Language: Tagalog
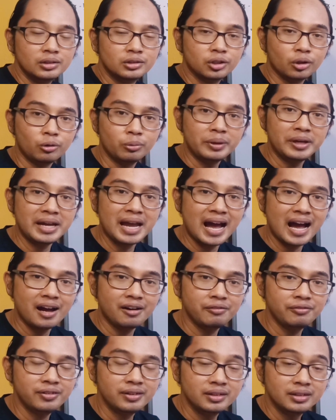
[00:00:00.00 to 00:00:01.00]
So we
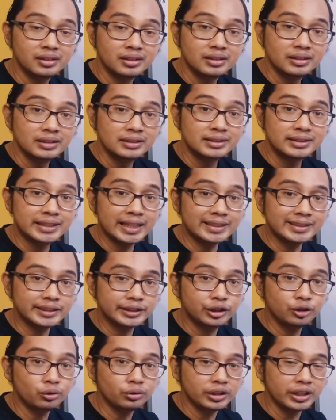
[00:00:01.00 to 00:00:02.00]
have
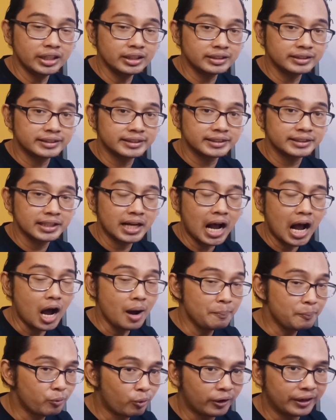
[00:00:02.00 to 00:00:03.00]
6 units
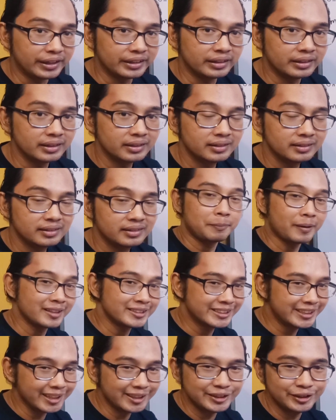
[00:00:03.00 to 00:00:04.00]
upward.
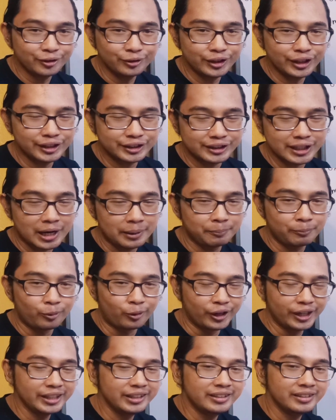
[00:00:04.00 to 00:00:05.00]
Kapag 6 units
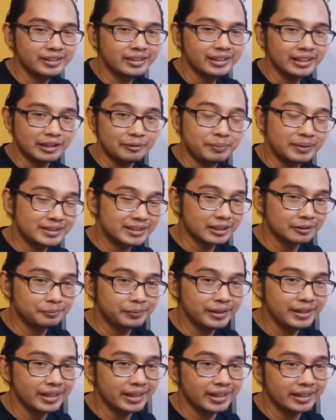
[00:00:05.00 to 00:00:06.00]
upward, ibig
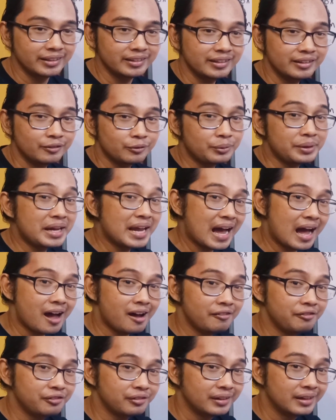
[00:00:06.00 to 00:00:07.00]
sabihin, we
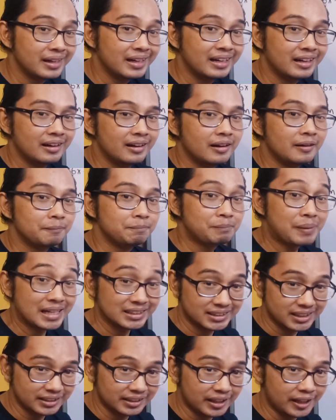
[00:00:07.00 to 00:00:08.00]
have
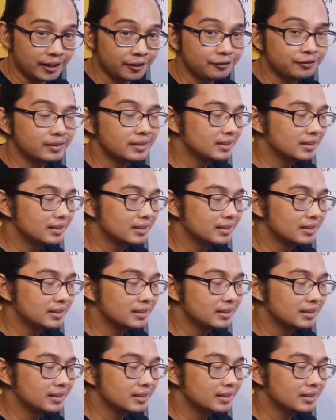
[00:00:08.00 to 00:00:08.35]
positive